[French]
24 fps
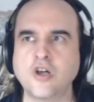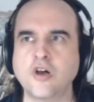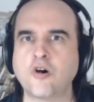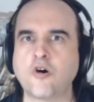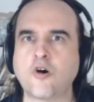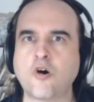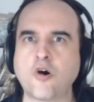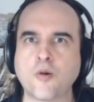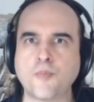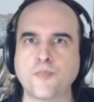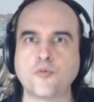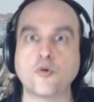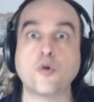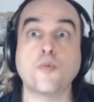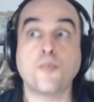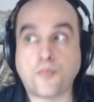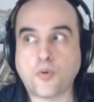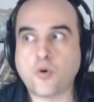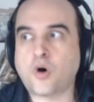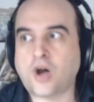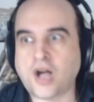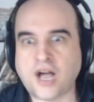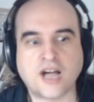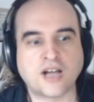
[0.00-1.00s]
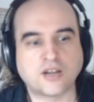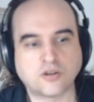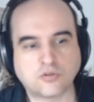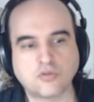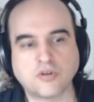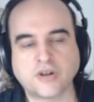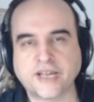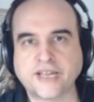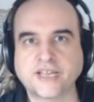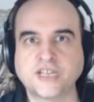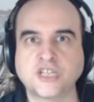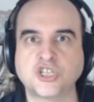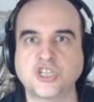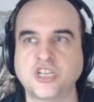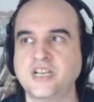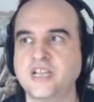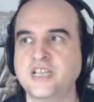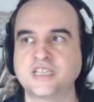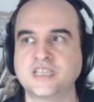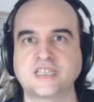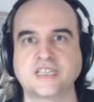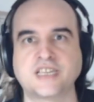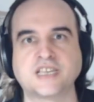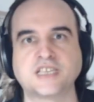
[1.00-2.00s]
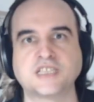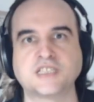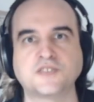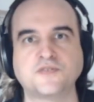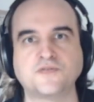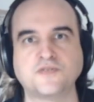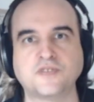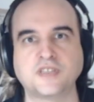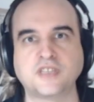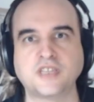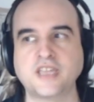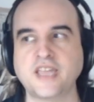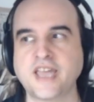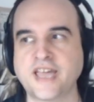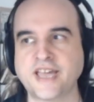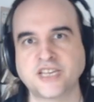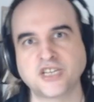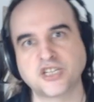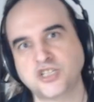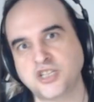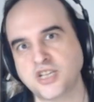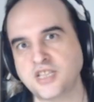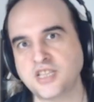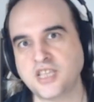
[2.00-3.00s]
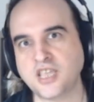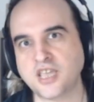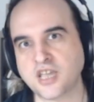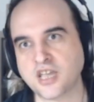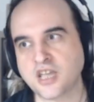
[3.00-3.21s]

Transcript: on peut, pour encourager les activités, acheter des